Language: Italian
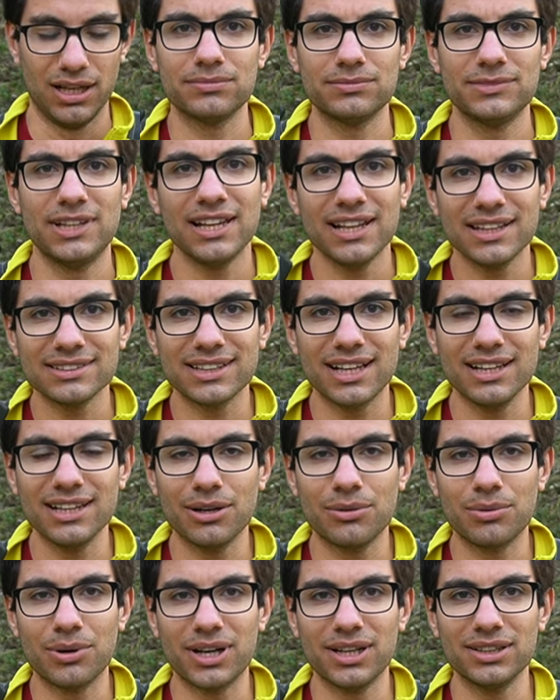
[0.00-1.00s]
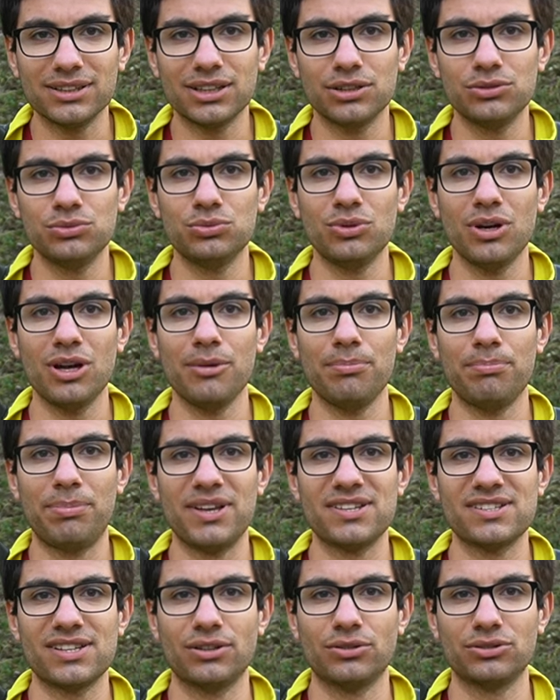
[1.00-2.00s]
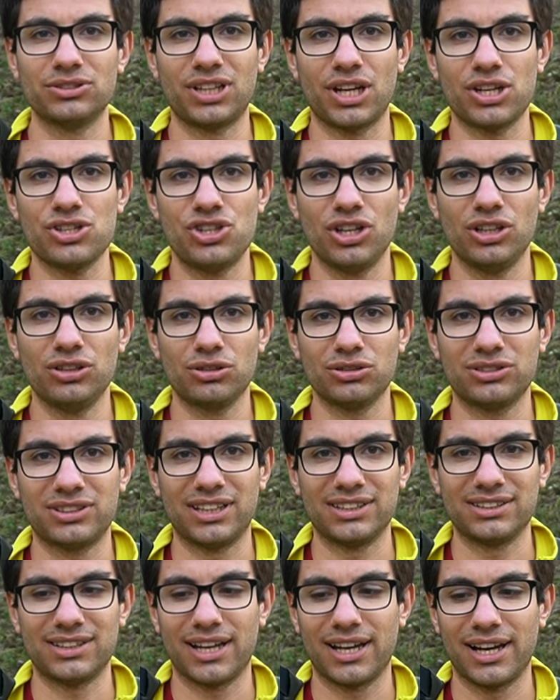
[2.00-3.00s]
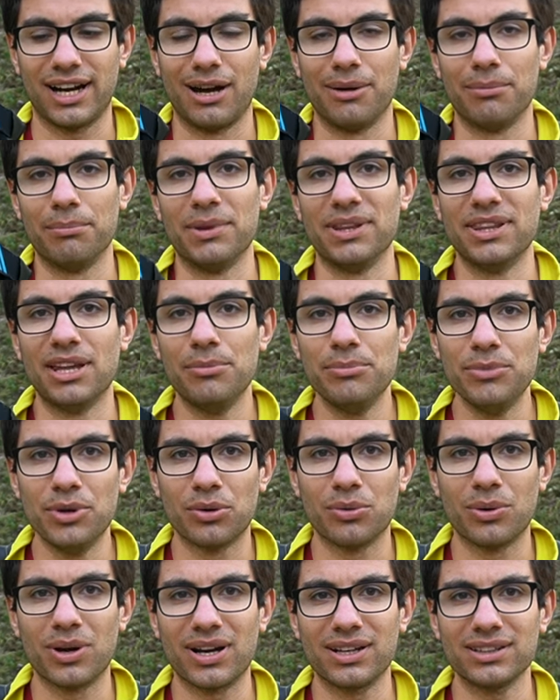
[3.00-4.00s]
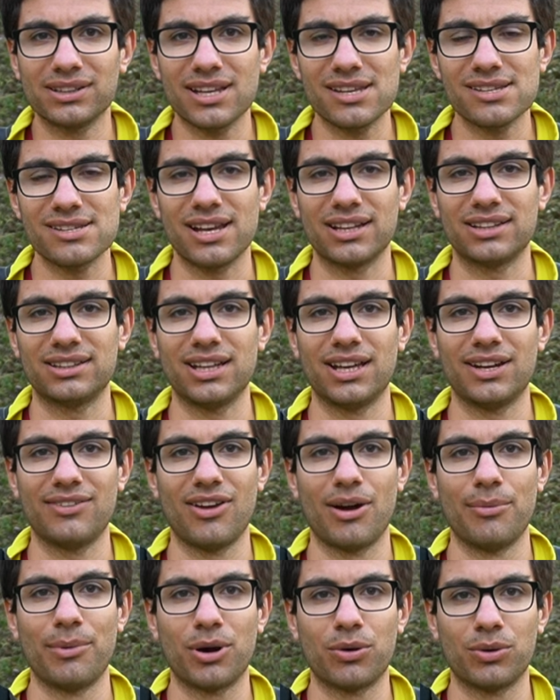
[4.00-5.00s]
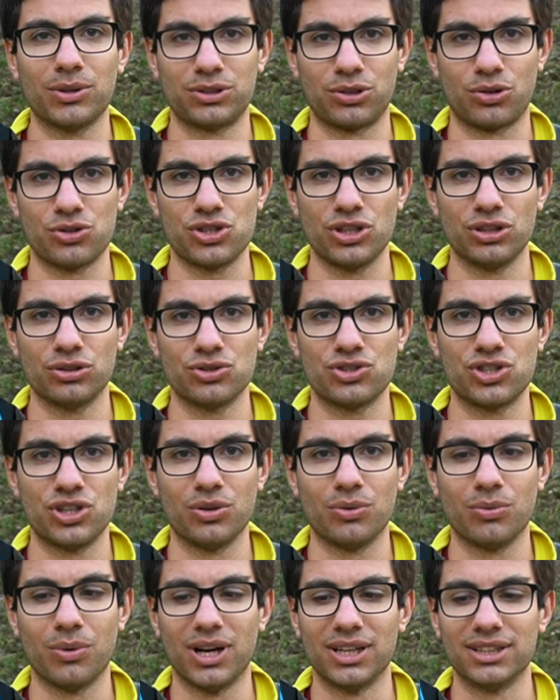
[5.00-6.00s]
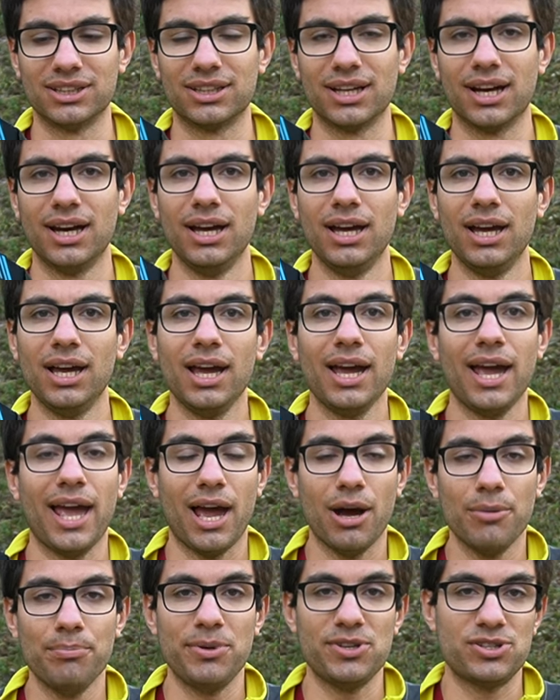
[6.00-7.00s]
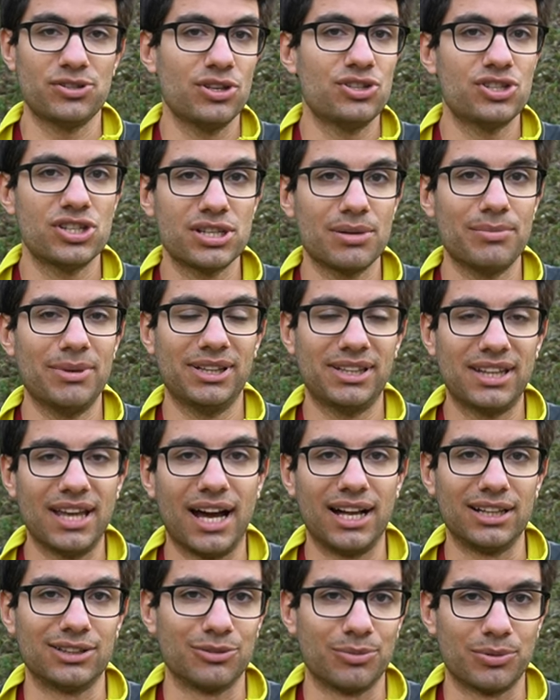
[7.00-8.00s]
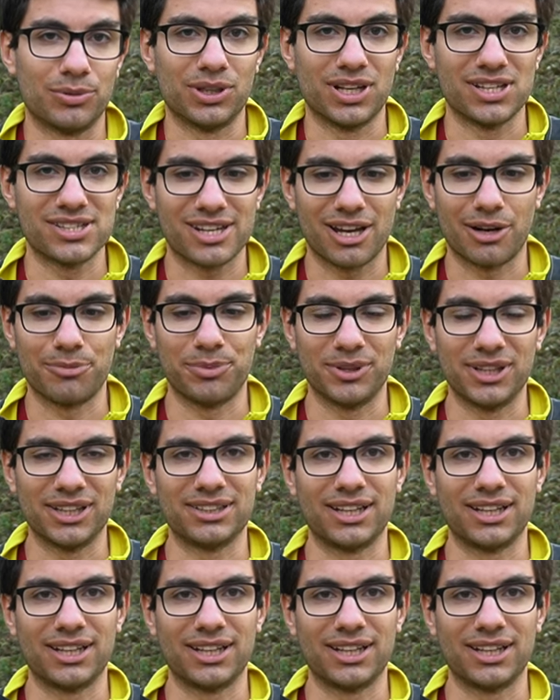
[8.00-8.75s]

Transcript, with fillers: Nella taglia 42 pesano 380 grammi, nel mio 47 arriviamo a 450. È un peso decisamente alto per una scarpa da